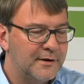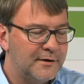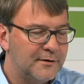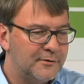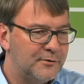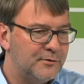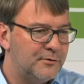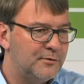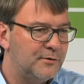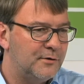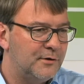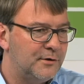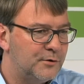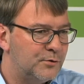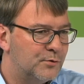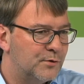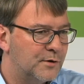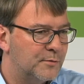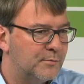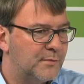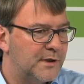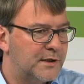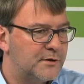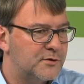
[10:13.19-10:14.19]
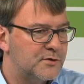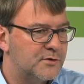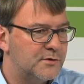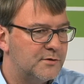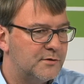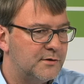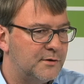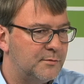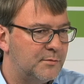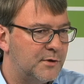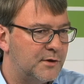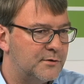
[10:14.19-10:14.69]
natürlich junge
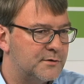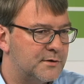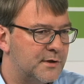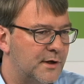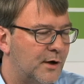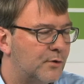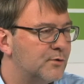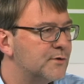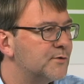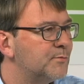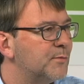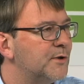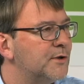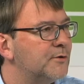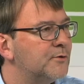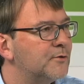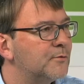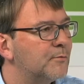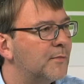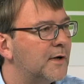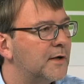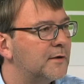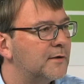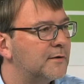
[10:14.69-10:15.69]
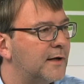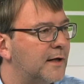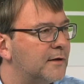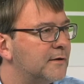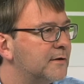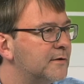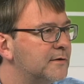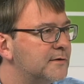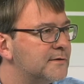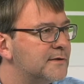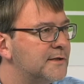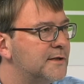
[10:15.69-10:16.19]
Menschen, die bei uns eine Ausbildung machen,
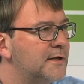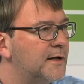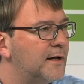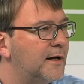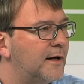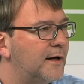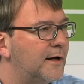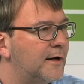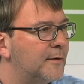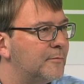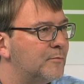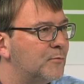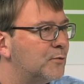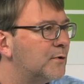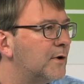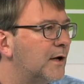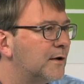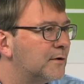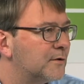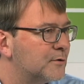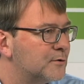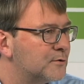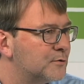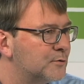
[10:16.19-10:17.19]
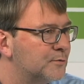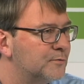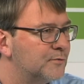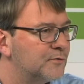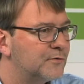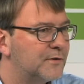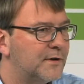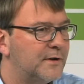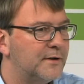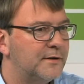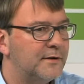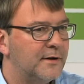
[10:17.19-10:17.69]
andere Ziele haben und ein anderes
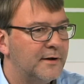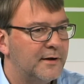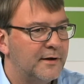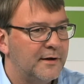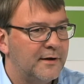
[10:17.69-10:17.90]
Umfeld.